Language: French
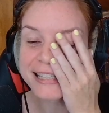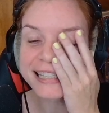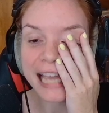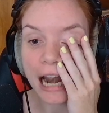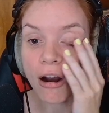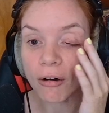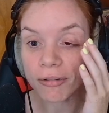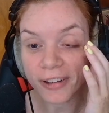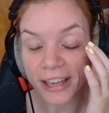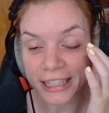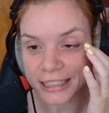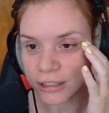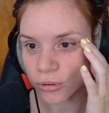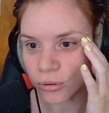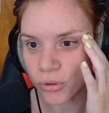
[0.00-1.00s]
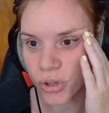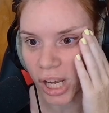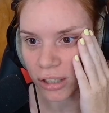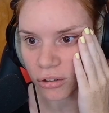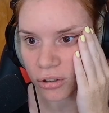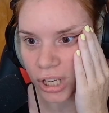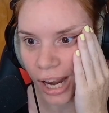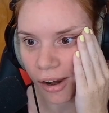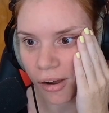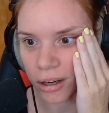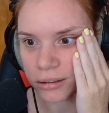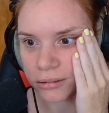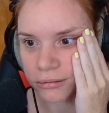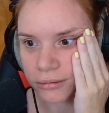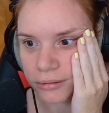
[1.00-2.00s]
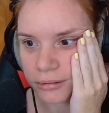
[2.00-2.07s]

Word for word: Quel enfer d'être une chatte en chaleur